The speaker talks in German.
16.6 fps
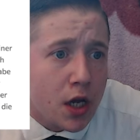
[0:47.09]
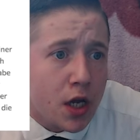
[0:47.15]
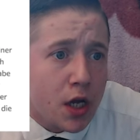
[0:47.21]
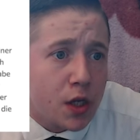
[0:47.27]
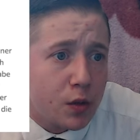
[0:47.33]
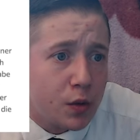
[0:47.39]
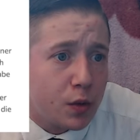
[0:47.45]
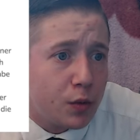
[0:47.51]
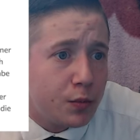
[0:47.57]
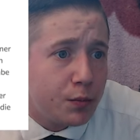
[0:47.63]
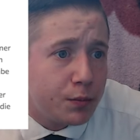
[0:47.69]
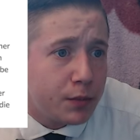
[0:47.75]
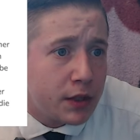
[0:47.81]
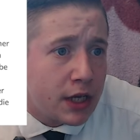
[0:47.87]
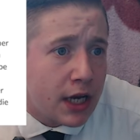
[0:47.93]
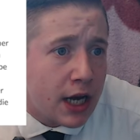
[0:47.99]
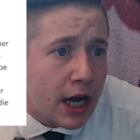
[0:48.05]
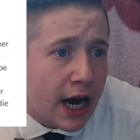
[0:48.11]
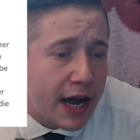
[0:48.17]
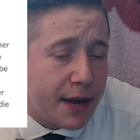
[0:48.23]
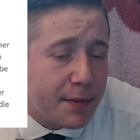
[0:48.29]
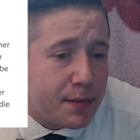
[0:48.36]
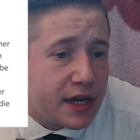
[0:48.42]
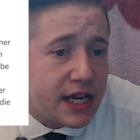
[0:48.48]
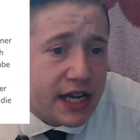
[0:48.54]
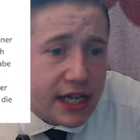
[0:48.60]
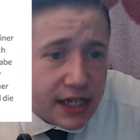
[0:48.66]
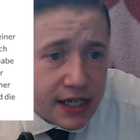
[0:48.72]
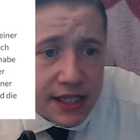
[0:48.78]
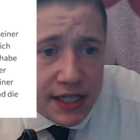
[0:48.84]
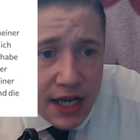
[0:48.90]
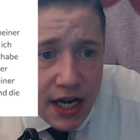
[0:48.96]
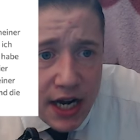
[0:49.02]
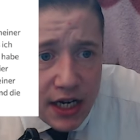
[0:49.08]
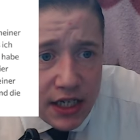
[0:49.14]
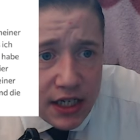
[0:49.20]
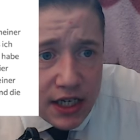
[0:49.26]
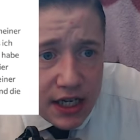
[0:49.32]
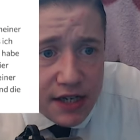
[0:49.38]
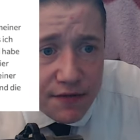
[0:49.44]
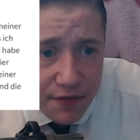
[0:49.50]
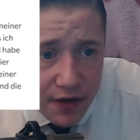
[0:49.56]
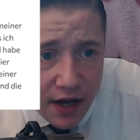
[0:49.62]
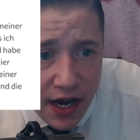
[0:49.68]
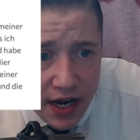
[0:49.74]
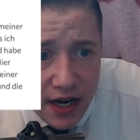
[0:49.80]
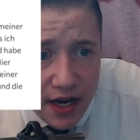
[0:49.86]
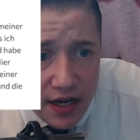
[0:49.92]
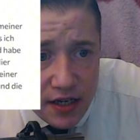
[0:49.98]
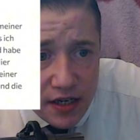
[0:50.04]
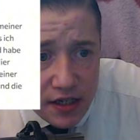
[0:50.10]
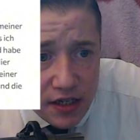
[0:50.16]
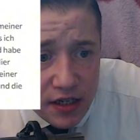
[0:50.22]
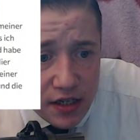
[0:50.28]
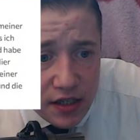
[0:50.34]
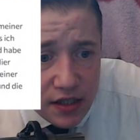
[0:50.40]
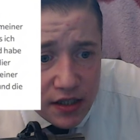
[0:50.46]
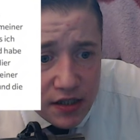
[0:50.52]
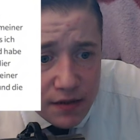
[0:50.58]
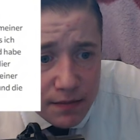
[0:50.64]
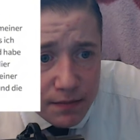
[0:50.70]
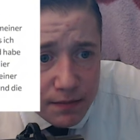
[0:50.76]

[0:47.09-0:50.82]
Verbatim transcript: So. Hat mir nicht gesagt, dass sie verheiratet ist.